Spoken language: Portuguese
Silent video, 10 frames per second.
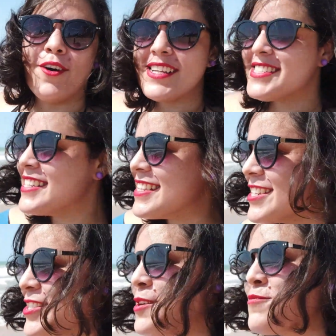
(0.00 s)
Agora sim,
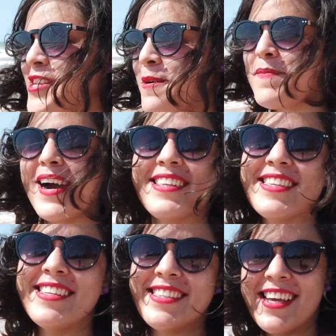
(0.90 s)
né? Estamos na
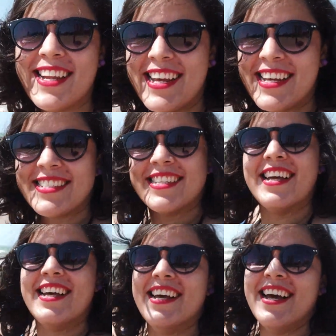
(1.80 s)
parte que
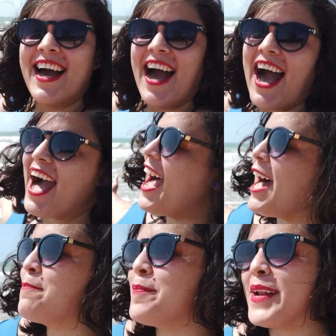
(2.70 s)
interessa
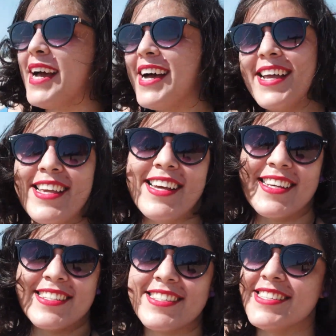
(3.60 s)
a
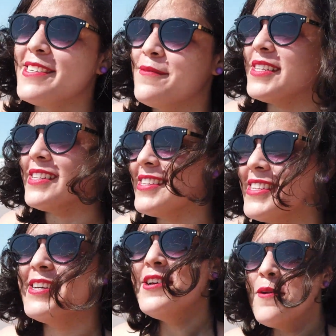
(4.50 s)
praia. Sim,
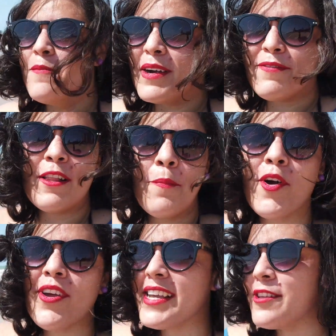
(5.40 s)
menino. Mas falar um
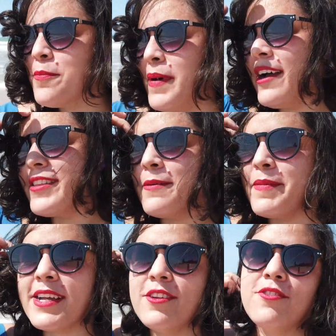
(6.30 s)
pouquinho aqui do bairro,
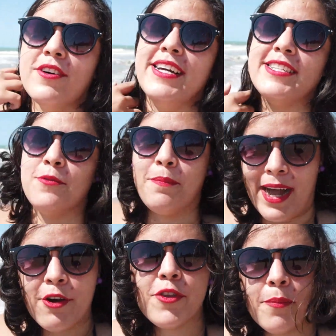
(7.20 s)
né? Para quem não conhece, o
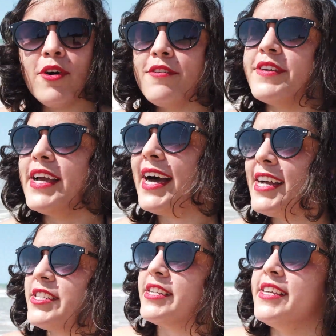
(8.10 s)
bairro de Boa
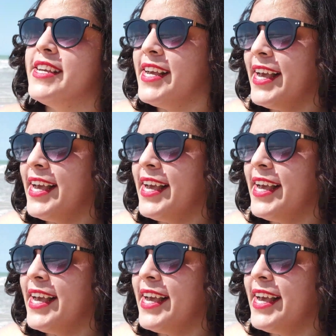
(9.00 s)
Viagem